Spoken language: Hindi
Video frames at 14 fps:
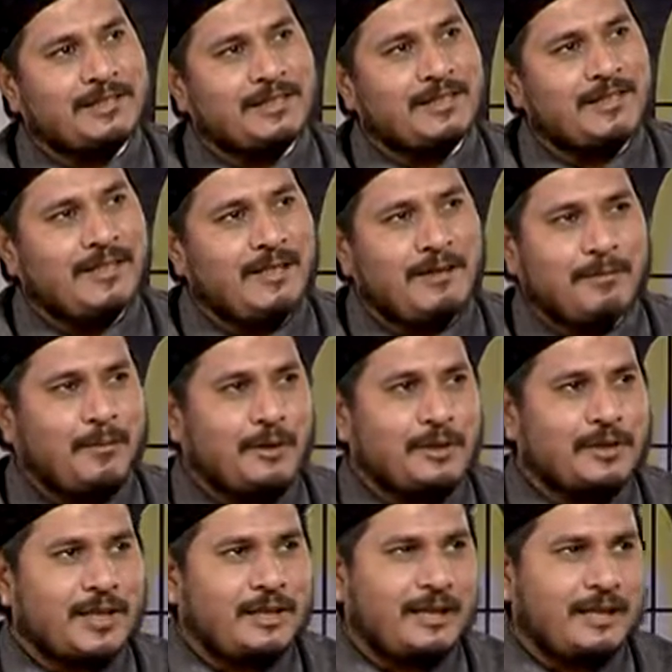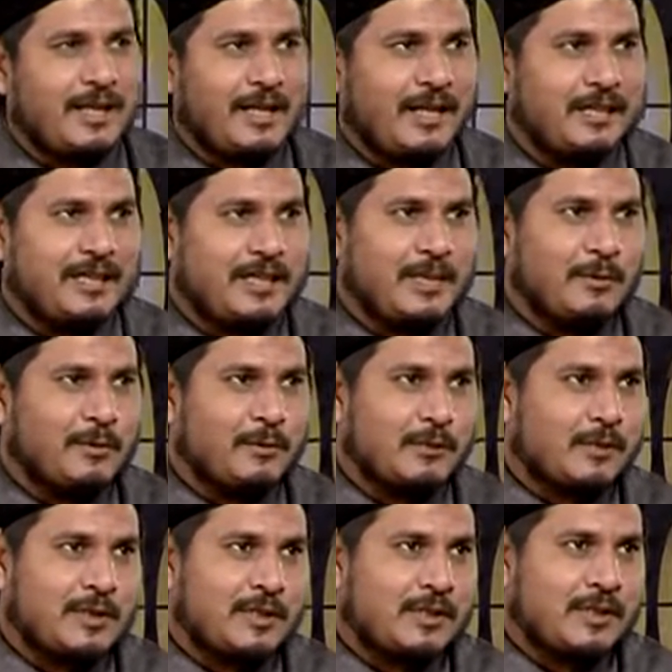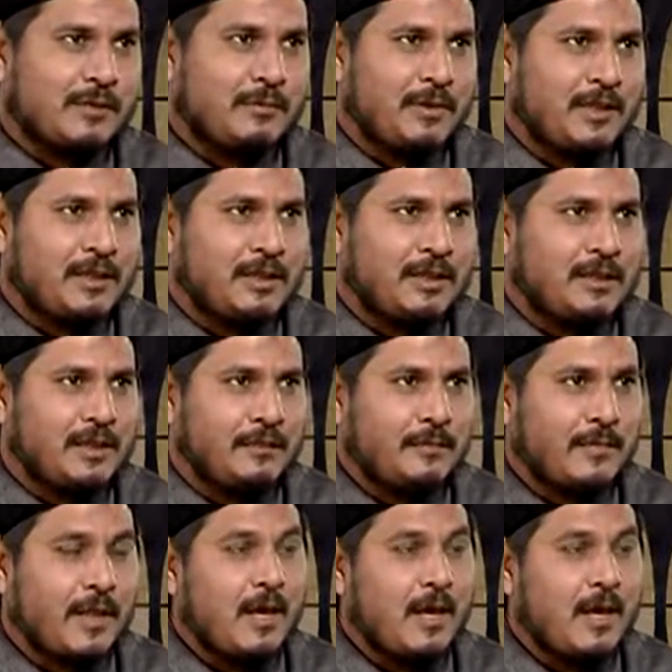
पहुंचा दिया पहुंचा दिया है इसलिए उसको इज्जत मिल रही है